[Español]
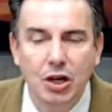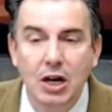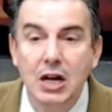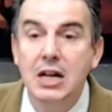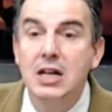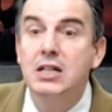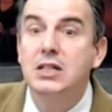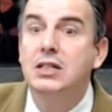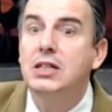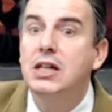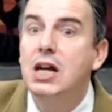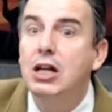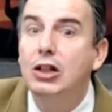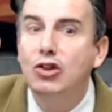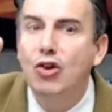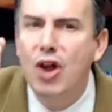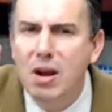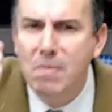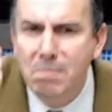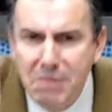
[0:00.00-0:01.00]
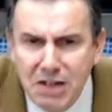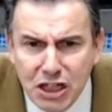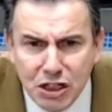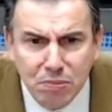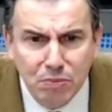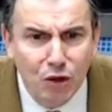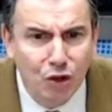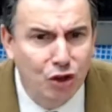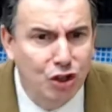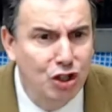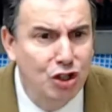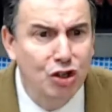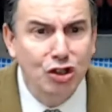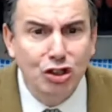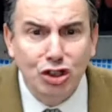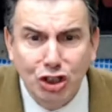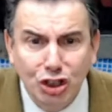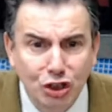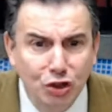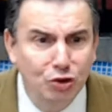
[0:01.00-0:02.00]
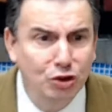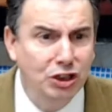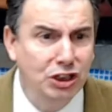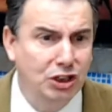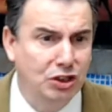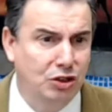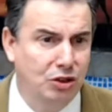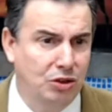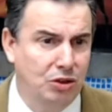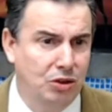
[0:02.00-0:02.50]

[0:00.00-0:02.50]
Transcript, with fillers: siendo el mismo Dios y único.